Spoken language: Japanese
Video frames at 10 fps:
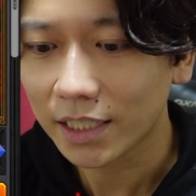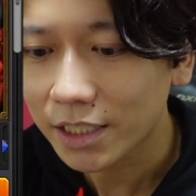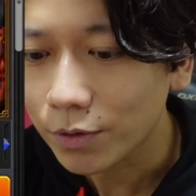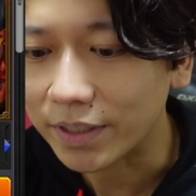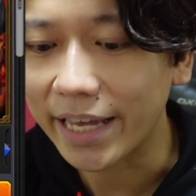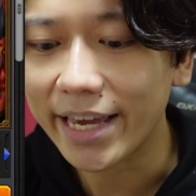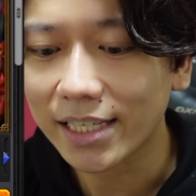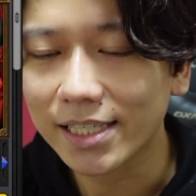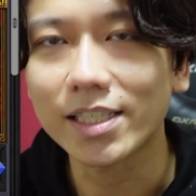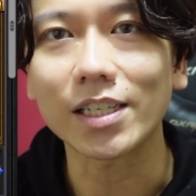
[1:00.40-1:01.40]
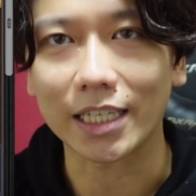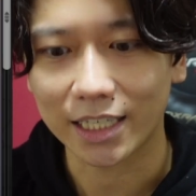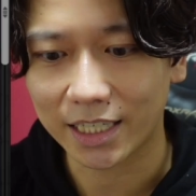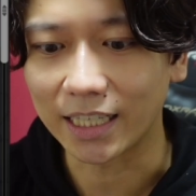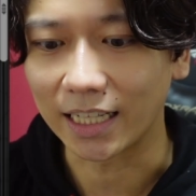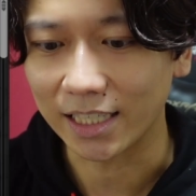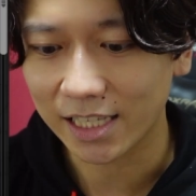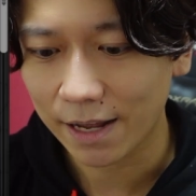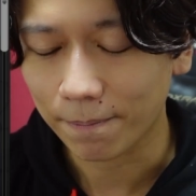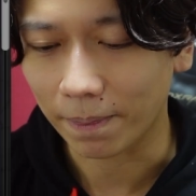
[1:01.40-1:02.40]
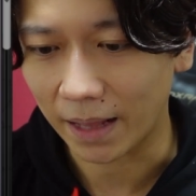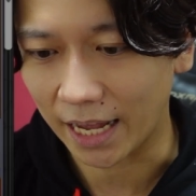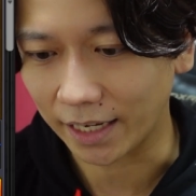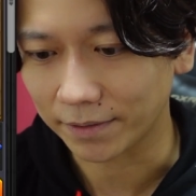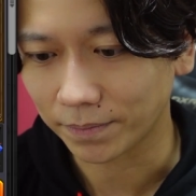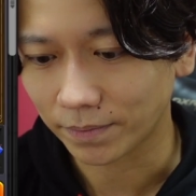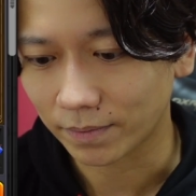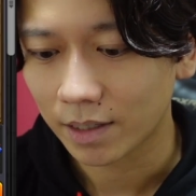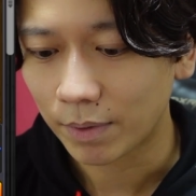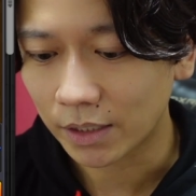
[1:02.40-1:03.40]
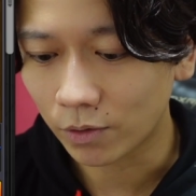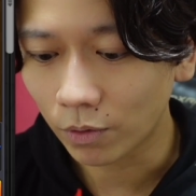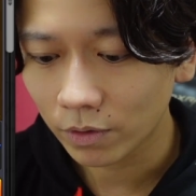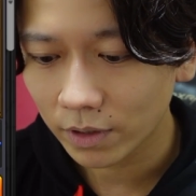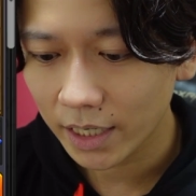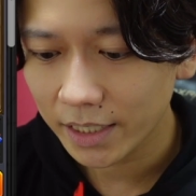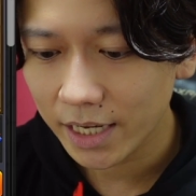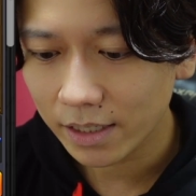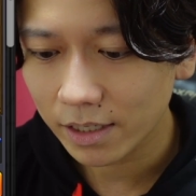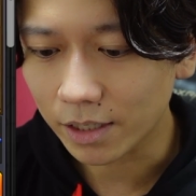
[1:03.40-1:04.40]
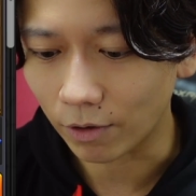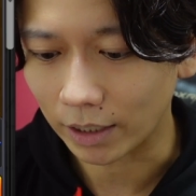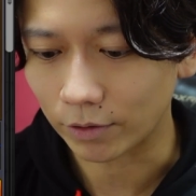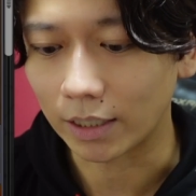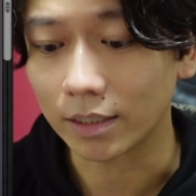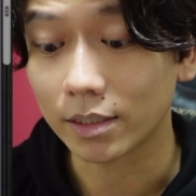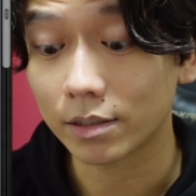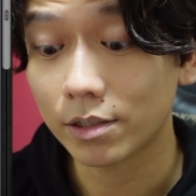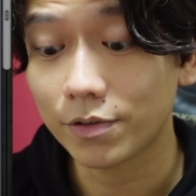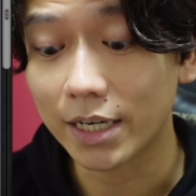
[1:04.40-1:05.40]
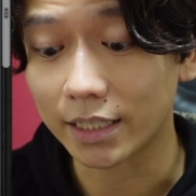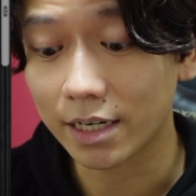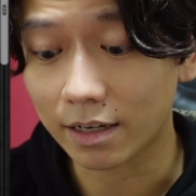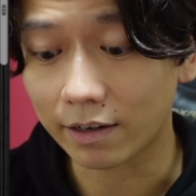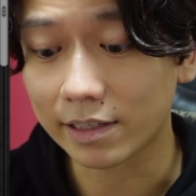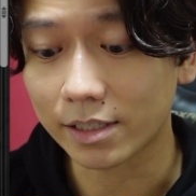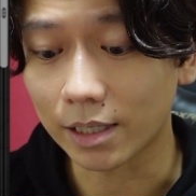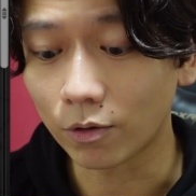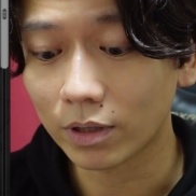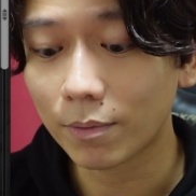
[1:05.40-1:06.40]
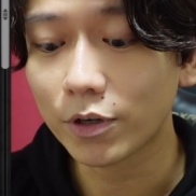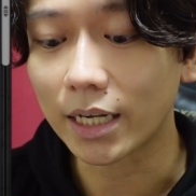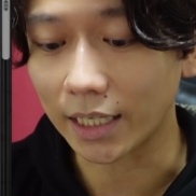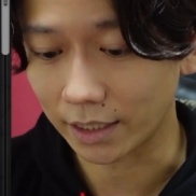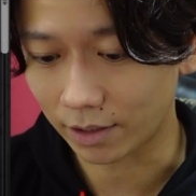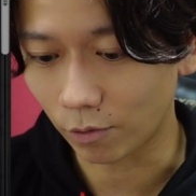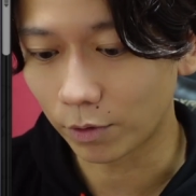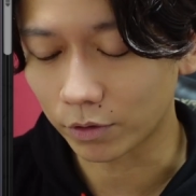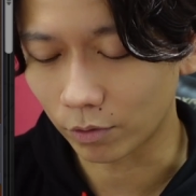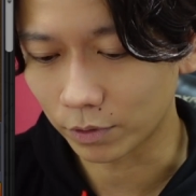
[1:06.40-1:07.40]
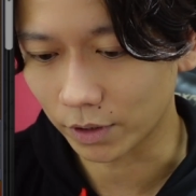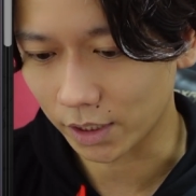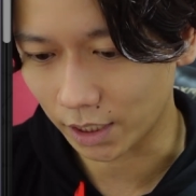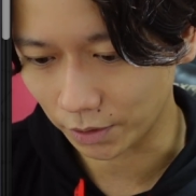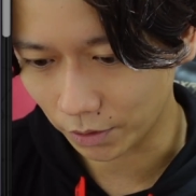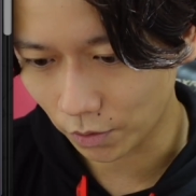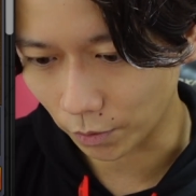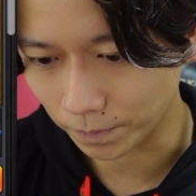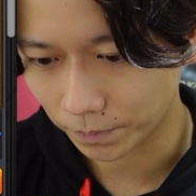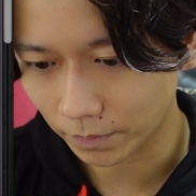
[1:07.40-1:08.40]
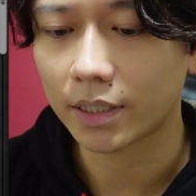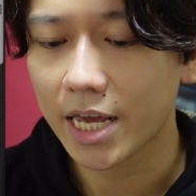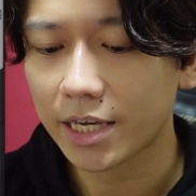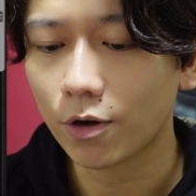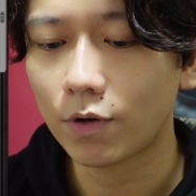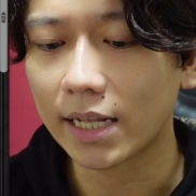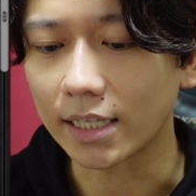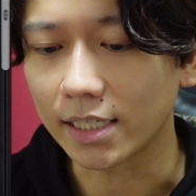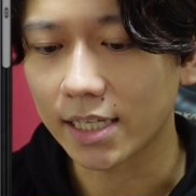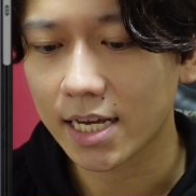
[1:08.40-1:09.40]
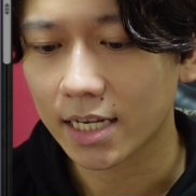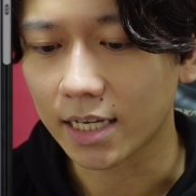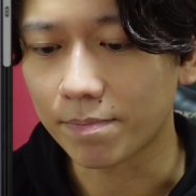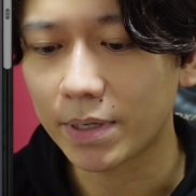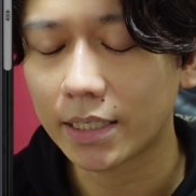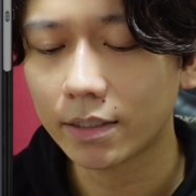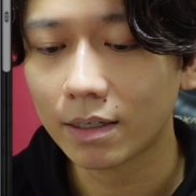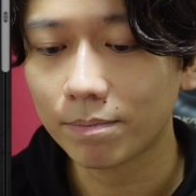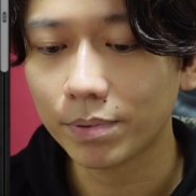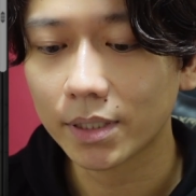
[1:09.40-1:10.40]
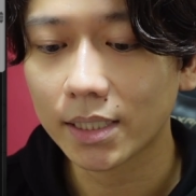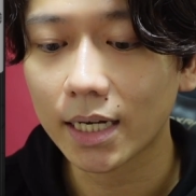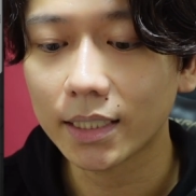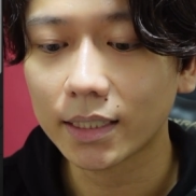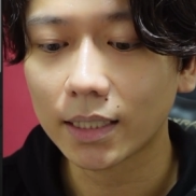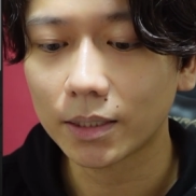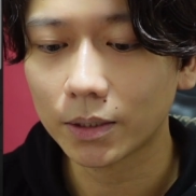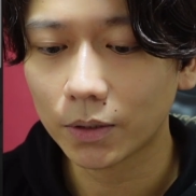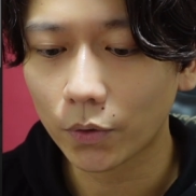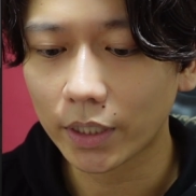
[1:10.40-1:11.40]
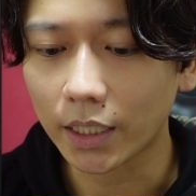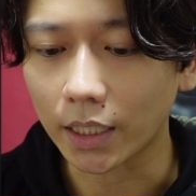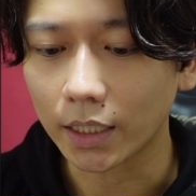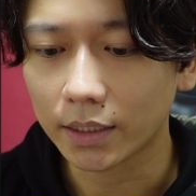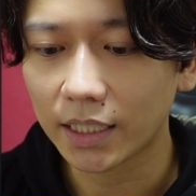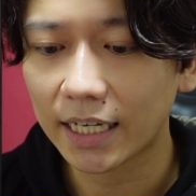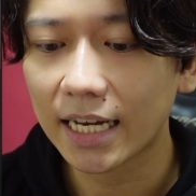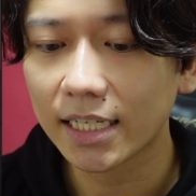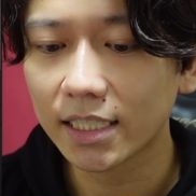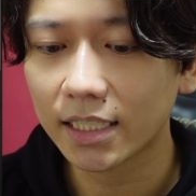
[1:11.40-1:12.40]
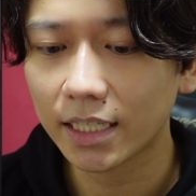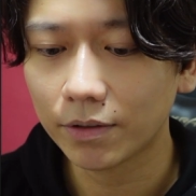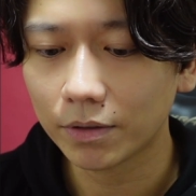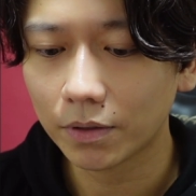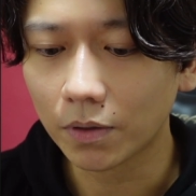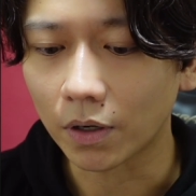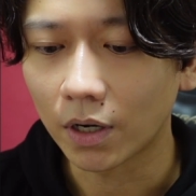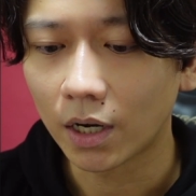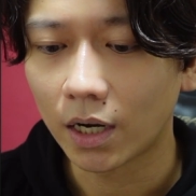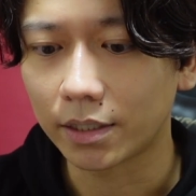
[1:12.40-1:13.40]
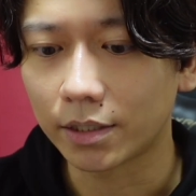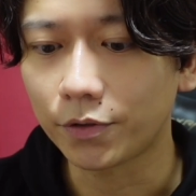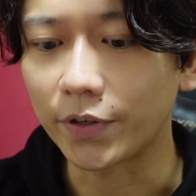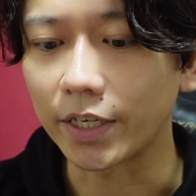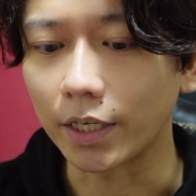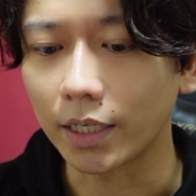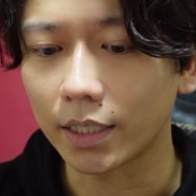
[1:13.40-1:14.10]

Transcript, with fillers: プ。一応出やすい日なんですね。はい。まあ、どのぐらい出やすいのかとか、ルフィが出る確率ってどんなもんやねんって思うと思うんですけど、提供割合ですね。ピックアップされた時に関して言うと、ルフィ